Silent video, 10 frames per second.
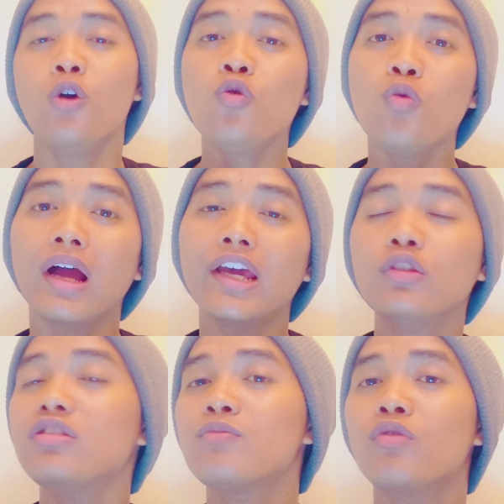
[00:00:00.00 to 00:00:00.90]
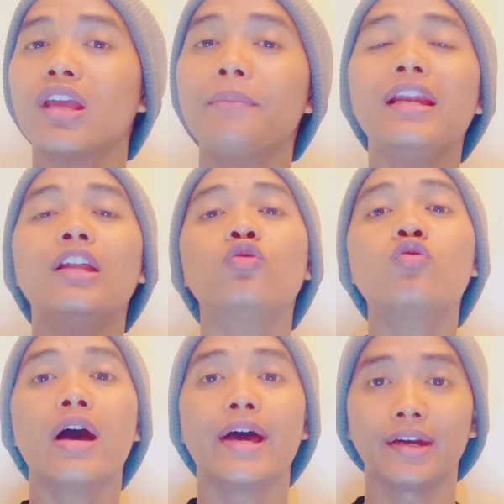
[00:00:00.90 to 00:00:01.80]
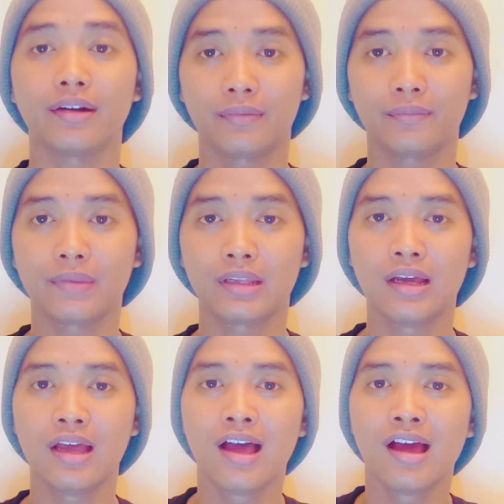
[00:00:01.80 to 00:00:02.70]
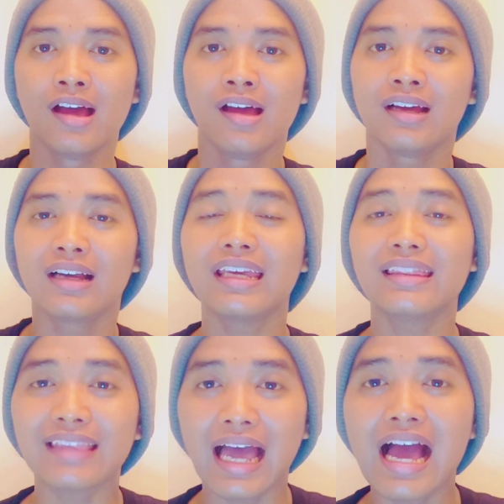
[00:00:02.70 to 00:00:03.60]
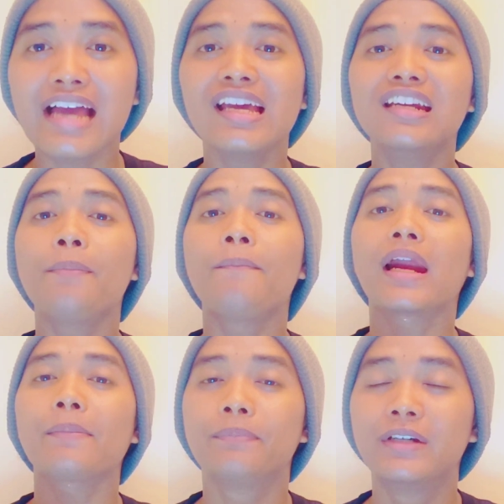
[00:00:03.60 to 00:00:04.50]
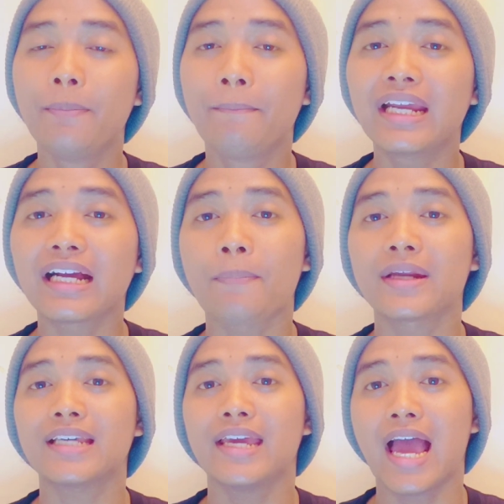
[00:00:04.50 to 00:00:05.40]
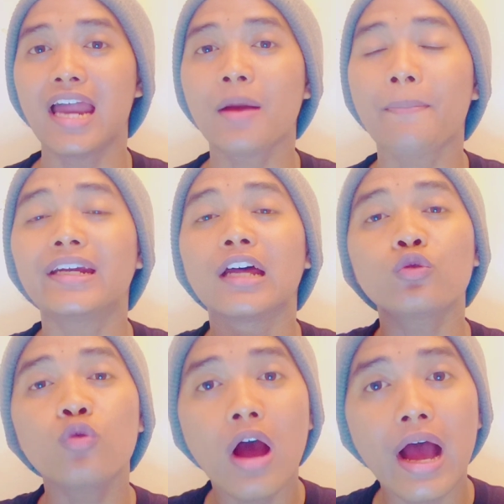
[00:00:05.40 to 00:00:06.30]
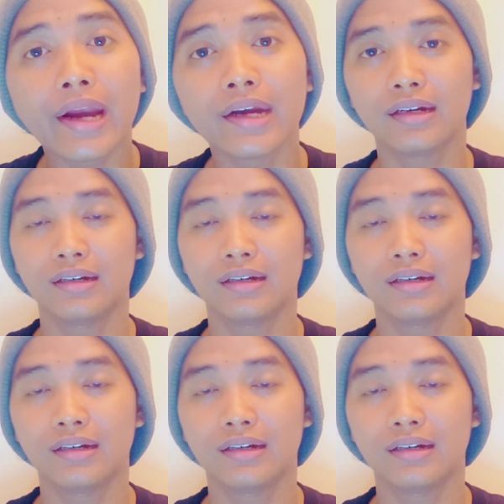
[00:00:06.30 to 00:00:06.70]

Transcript: Uang itu semuanya milik Tuhan kita hanya diper, diberi kepercayaan kepada Tuhan.